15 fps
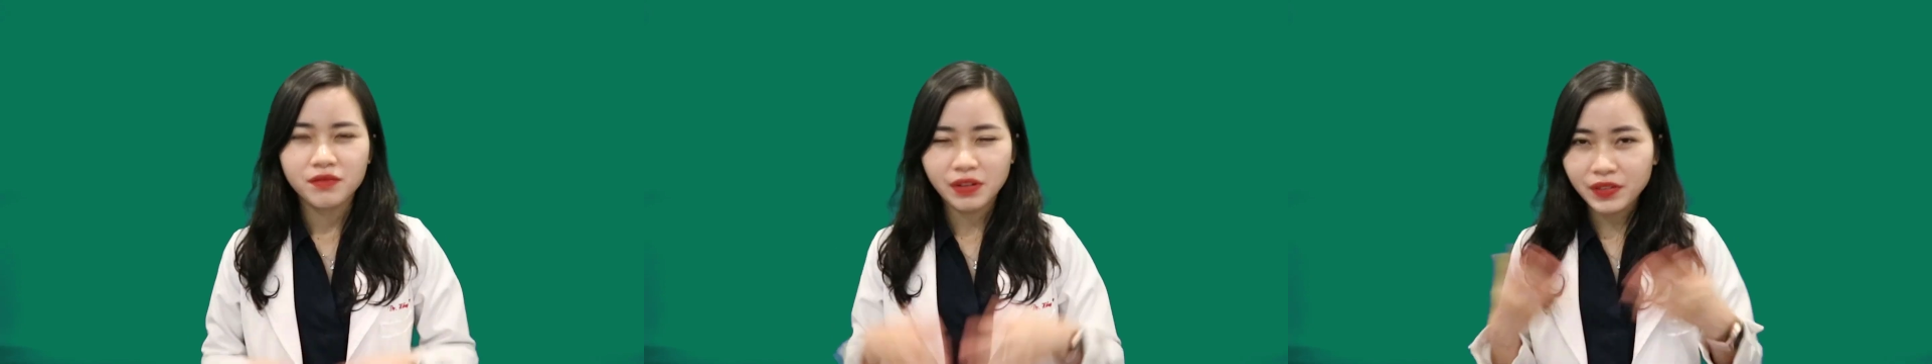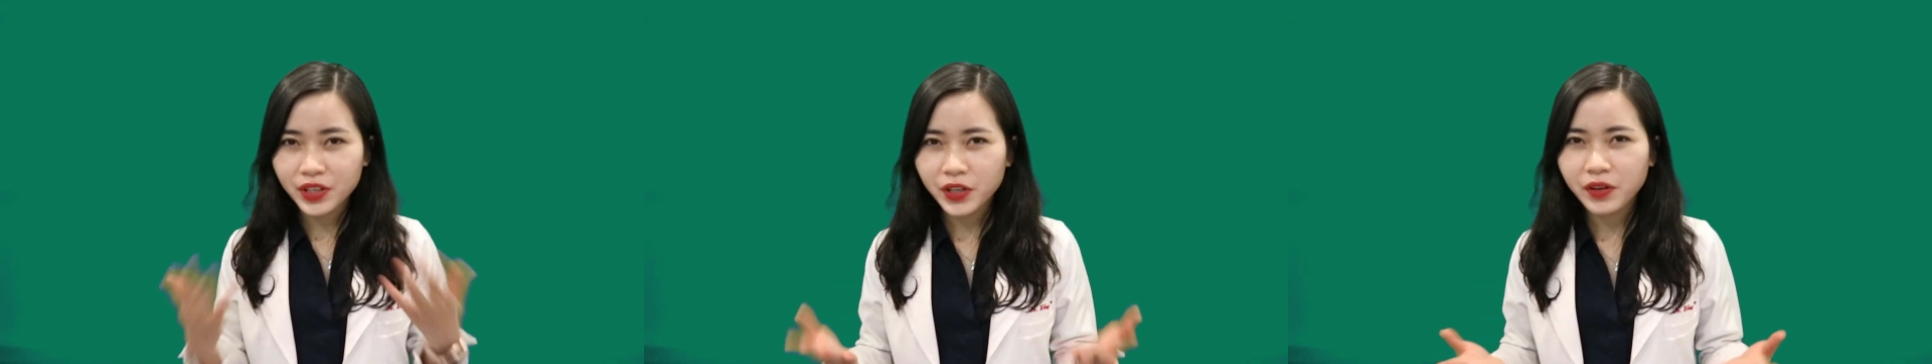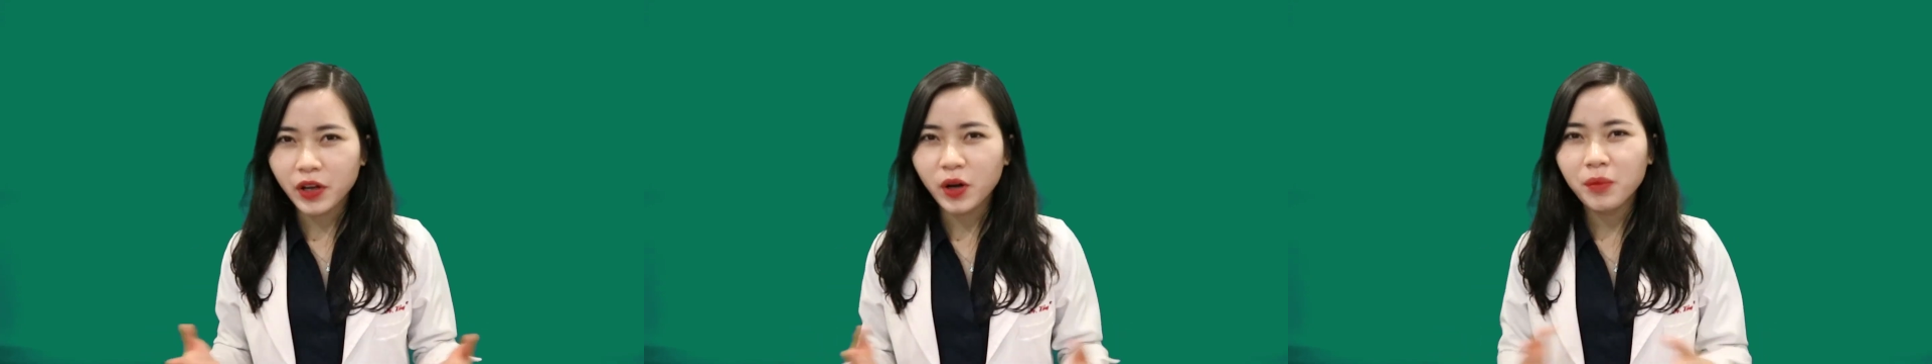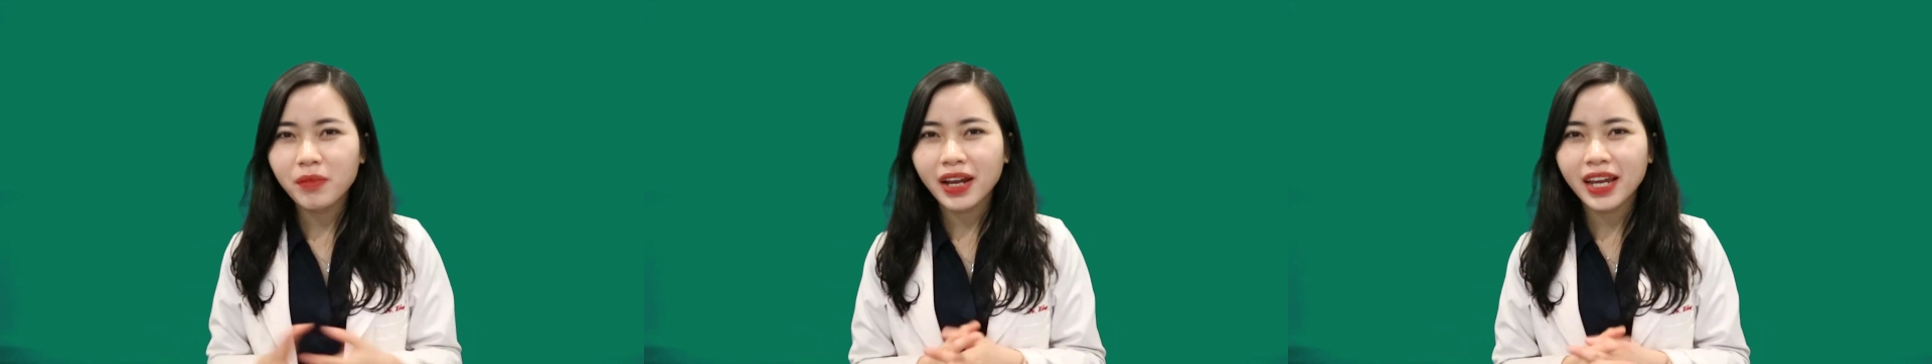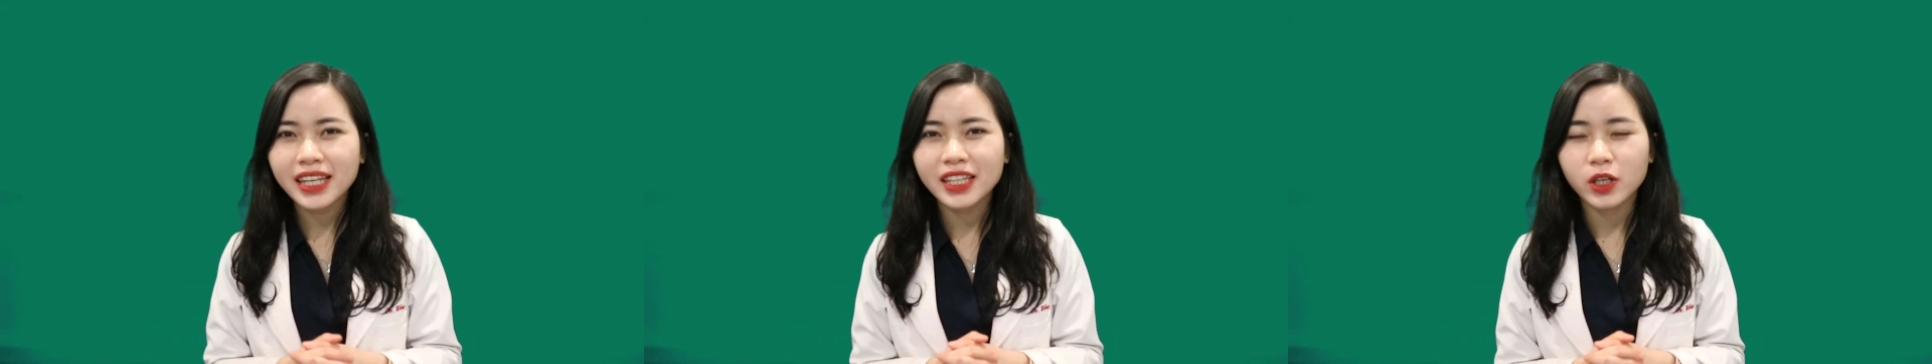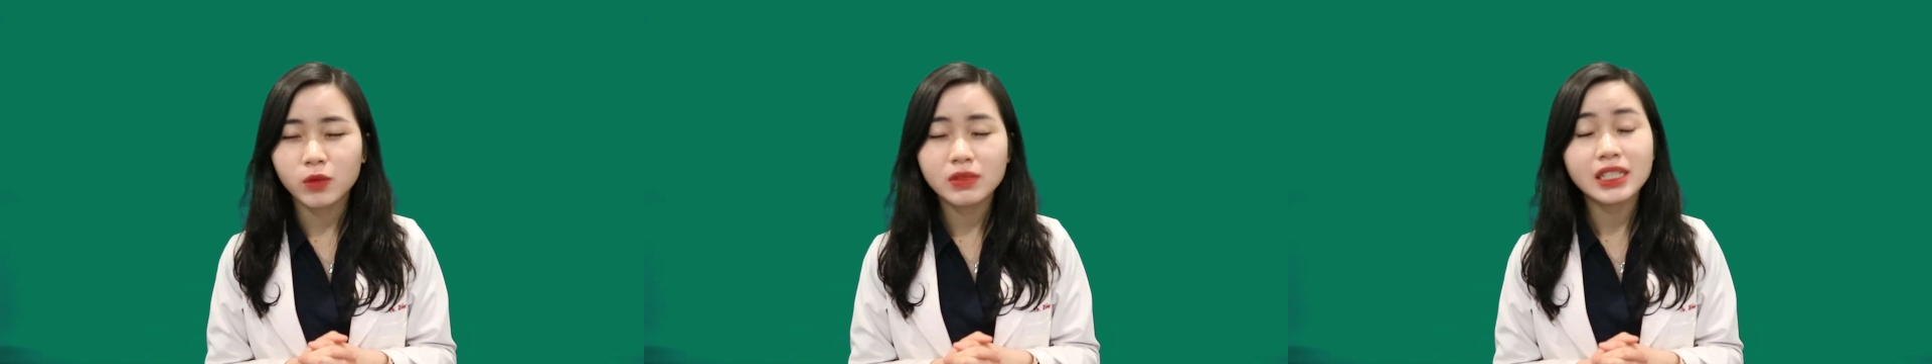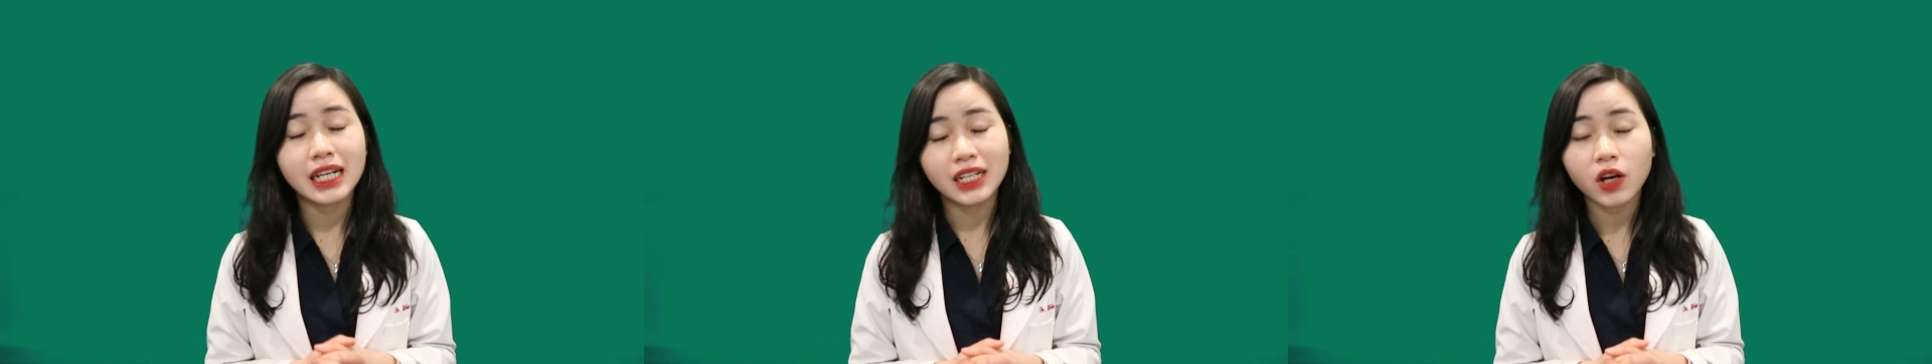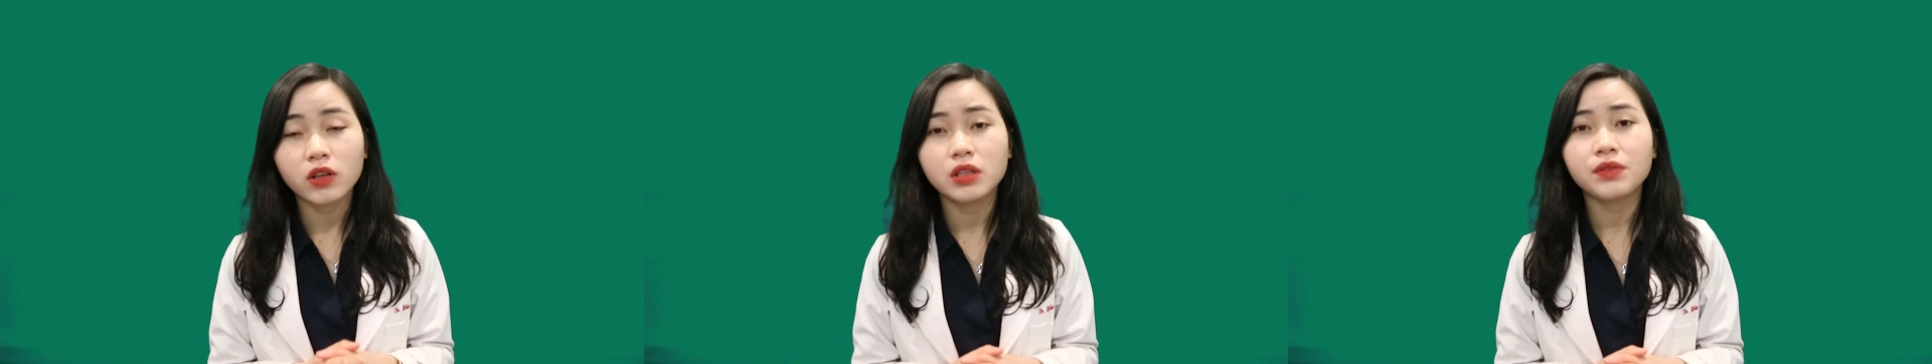Và video ngày hôm nay thì cũng chỉ
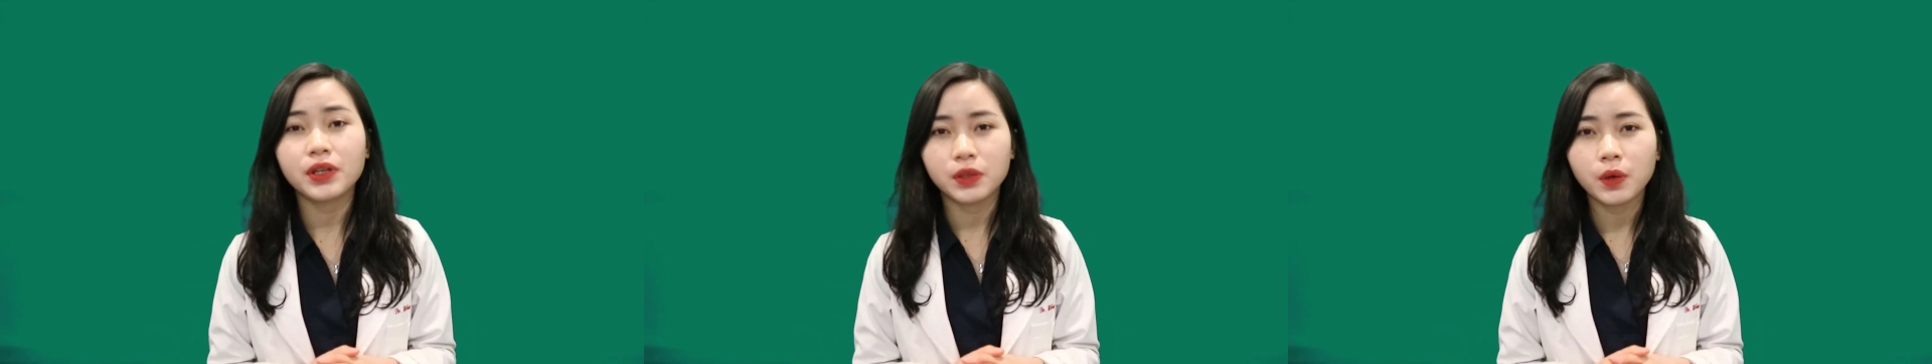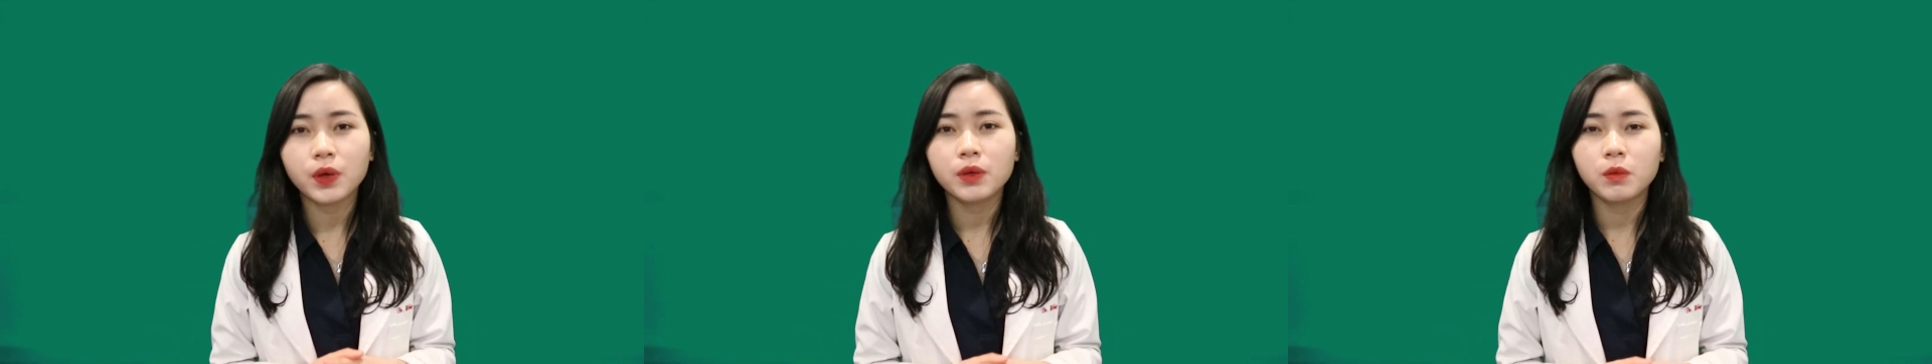ngắn gọn như vậy thôi,